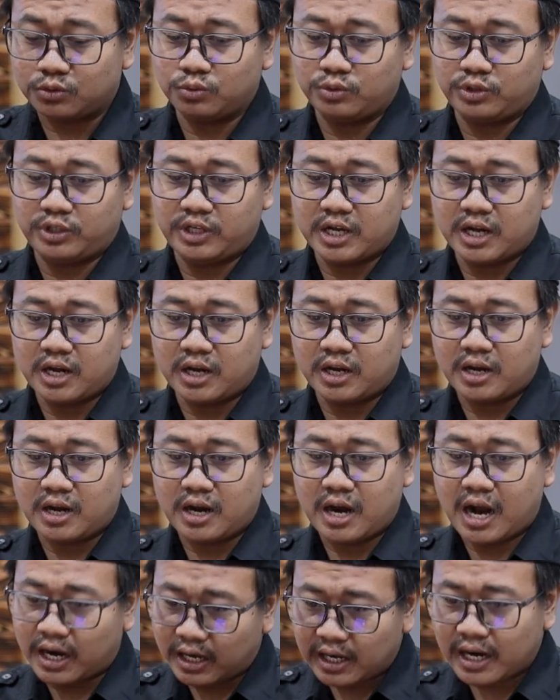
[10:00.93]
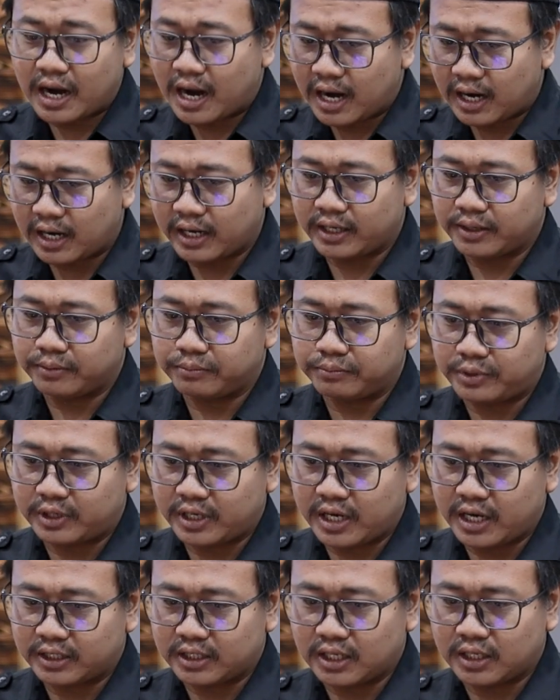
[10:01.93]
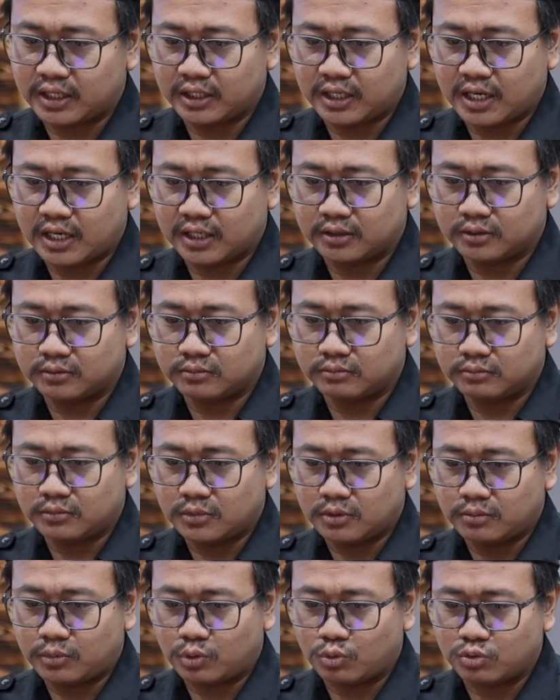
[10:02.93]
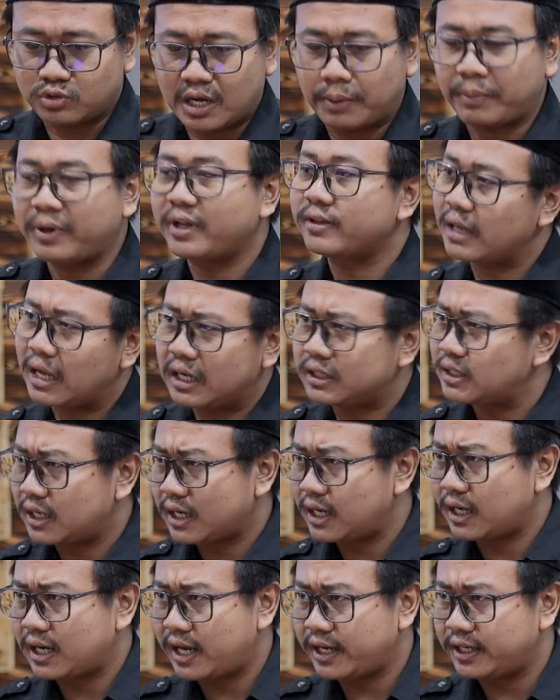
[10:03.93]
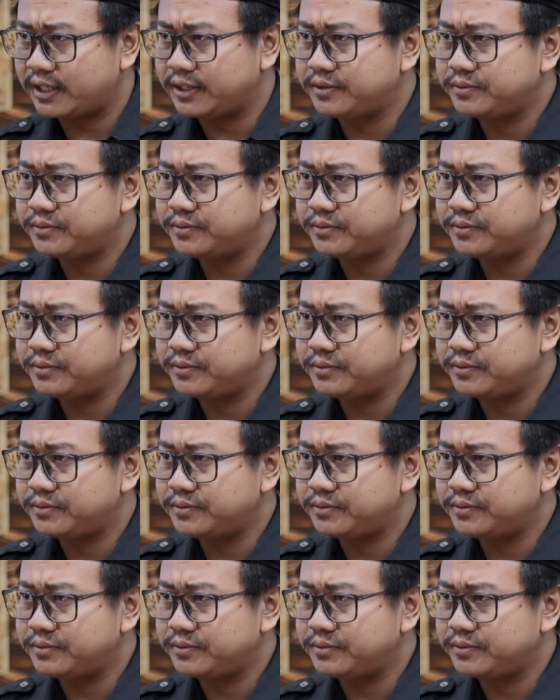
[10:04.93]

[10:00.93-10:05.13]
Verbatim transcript: dunia anak yang berkaitan hmm. dengan merusak mental dan lain-lain.